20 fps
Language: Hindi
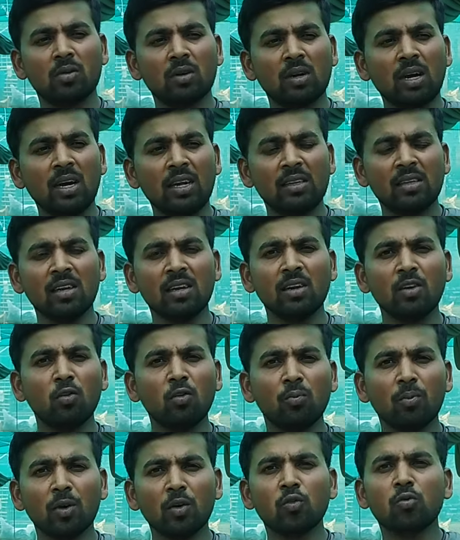खांचा के
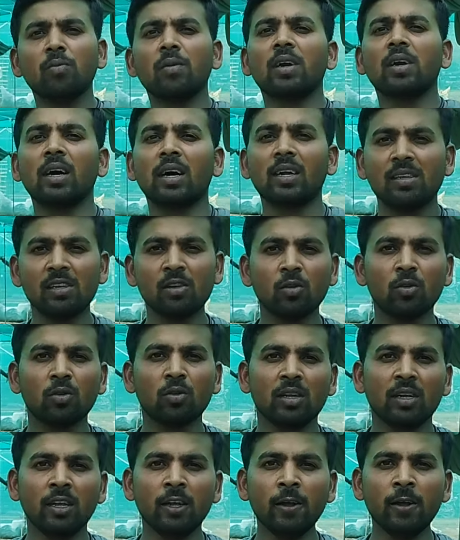ऊपर उसमें खांचे
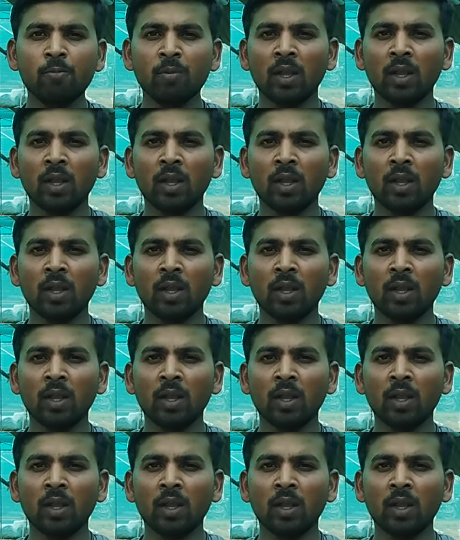होते हैं